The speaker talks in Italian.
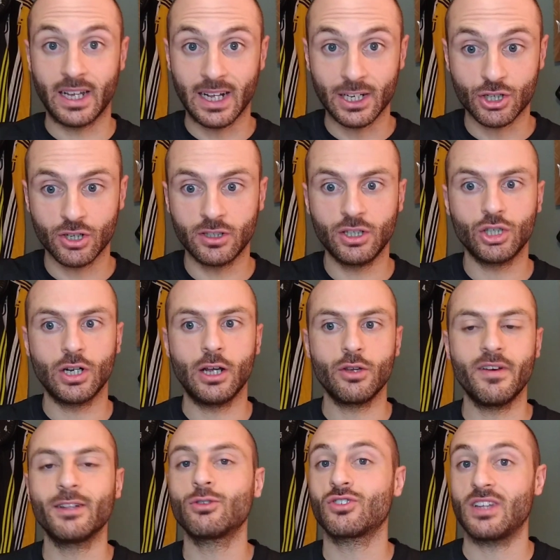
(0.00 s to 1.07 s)
le calciatrici della
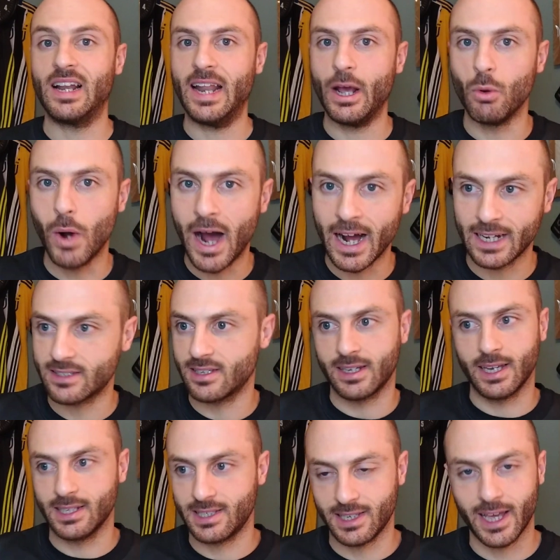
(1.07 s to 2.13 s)
Juventus, le WAGs
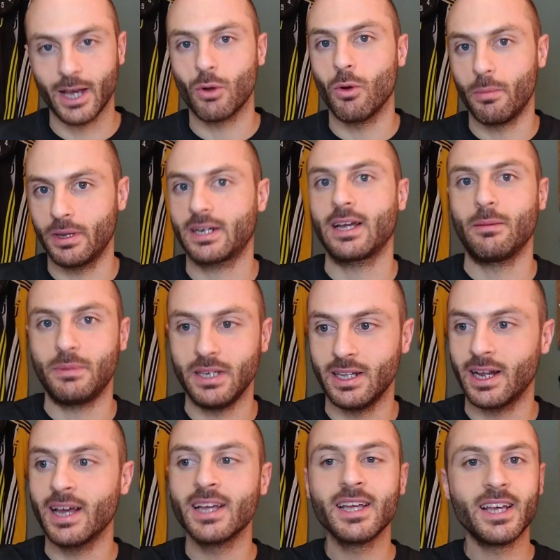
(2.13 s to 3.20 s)
che seguo per
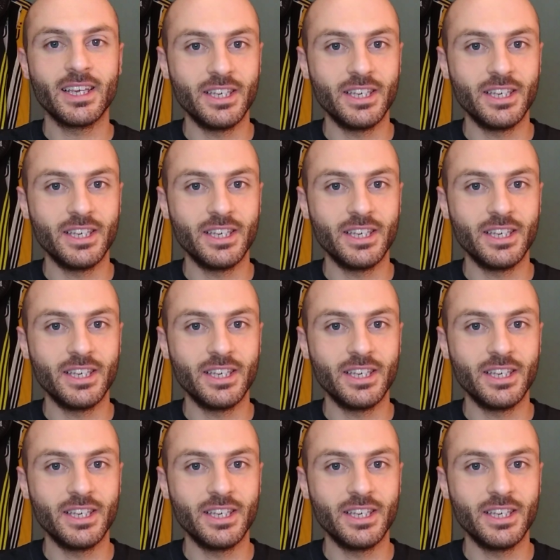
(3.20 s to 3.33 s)
capire